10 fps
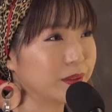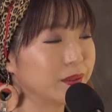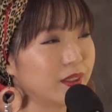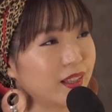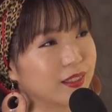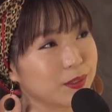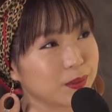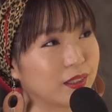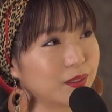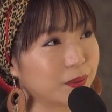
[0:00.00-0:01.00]
ろんなアーティスト
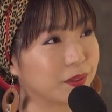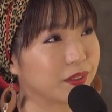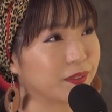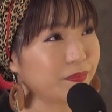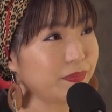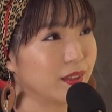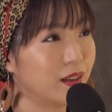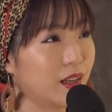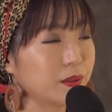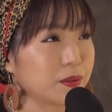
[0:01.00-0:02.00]
さんのう
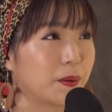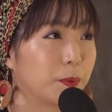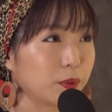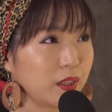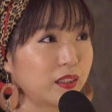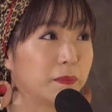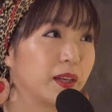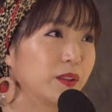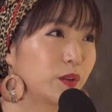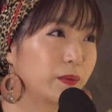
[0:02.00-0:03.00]
ん、あのサポートだったり
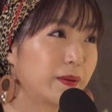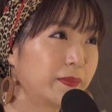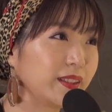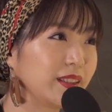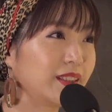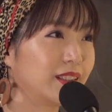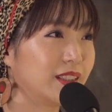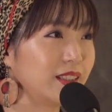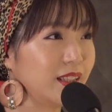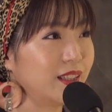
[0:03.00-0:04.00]
バンドメンバーだったり
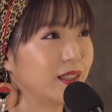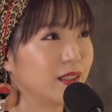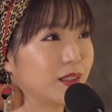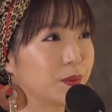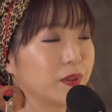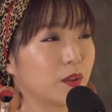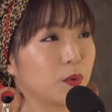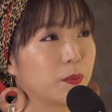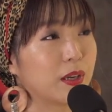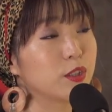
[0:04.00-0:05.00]
でいろんなこう、
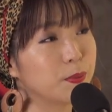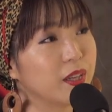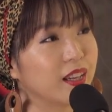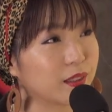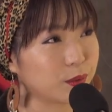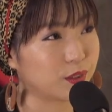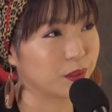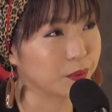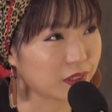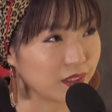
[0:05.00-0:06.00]
はいね、マルチプレイヤーとしてい
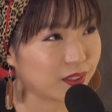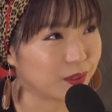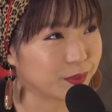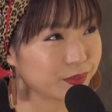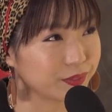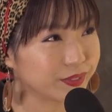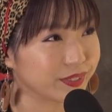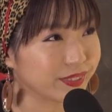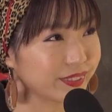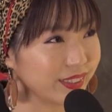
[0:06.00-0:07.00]
ろんな楽器を、
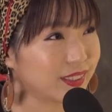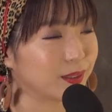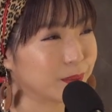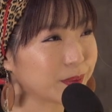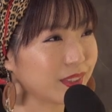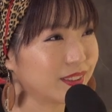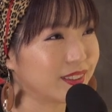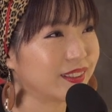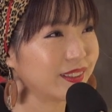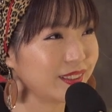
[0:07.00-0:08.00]
ね、担当され
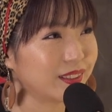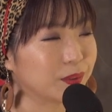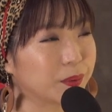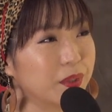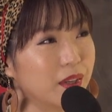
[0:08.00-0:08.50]
てたりあと